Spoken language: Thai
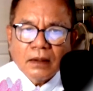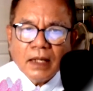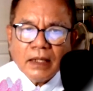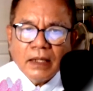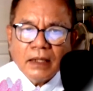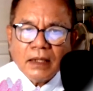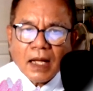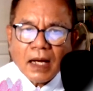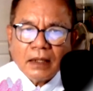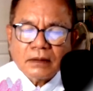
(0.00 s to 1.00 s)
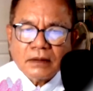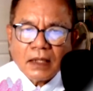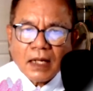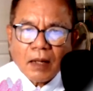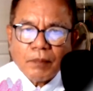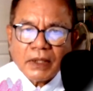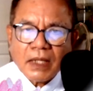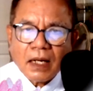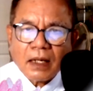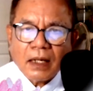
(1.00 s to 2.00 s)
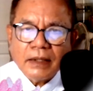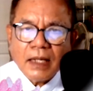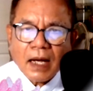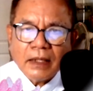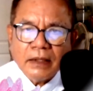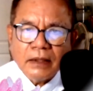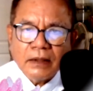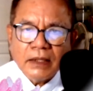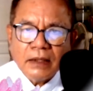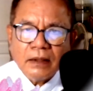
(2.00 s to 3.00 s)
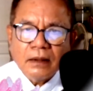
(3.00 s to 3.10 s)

ได้เห็นนางชนะปะทะกาลยานีนี้